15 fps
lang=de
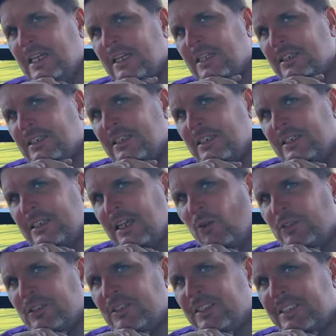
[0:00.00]
äh,
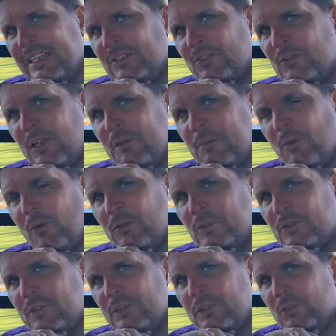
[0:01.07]
1600
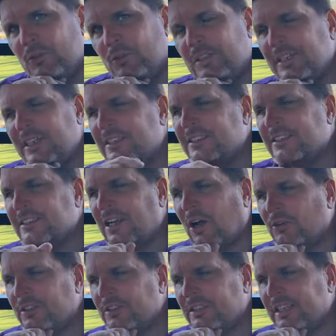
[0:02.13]
Punkten und dann hätte es
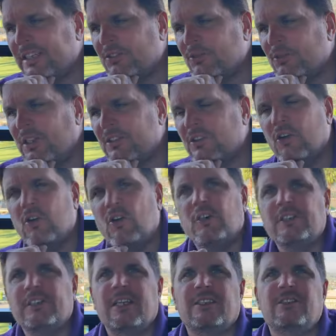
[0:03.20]
1600
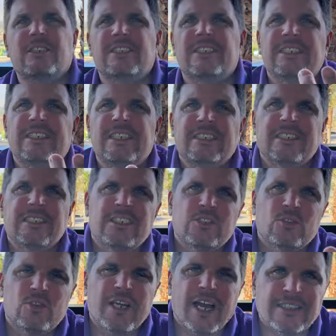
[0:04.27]
gekostet. Also es ist jetzt nicht
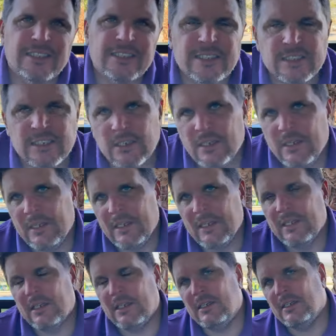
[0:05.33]
so ganz
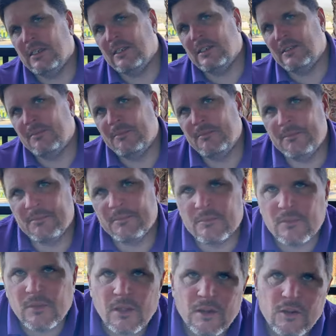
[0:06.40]
ähm,
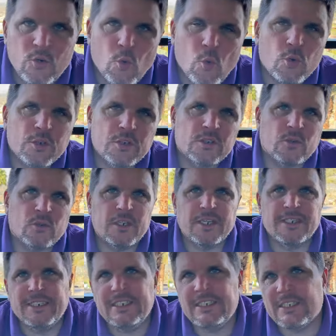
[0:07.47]
lohnt oder
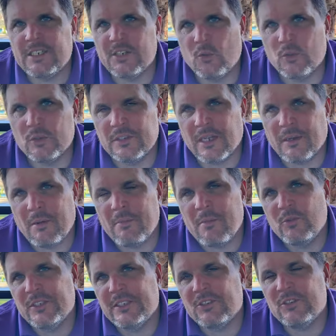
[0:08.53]
nicht lohnt. Aber man
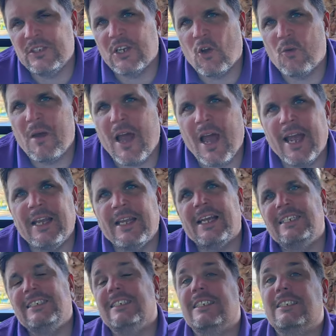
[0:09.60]
muss natürlich auch mal
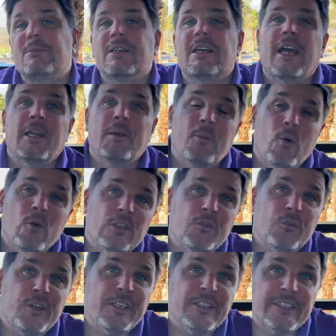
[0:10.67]
einrechnen, dass man keine Punkte
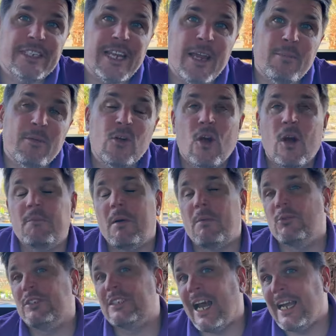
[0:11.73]
für den Stay bekommt. Man
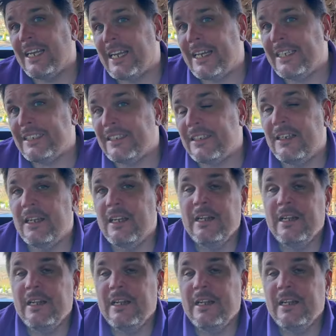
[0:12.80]
muss einrechnen,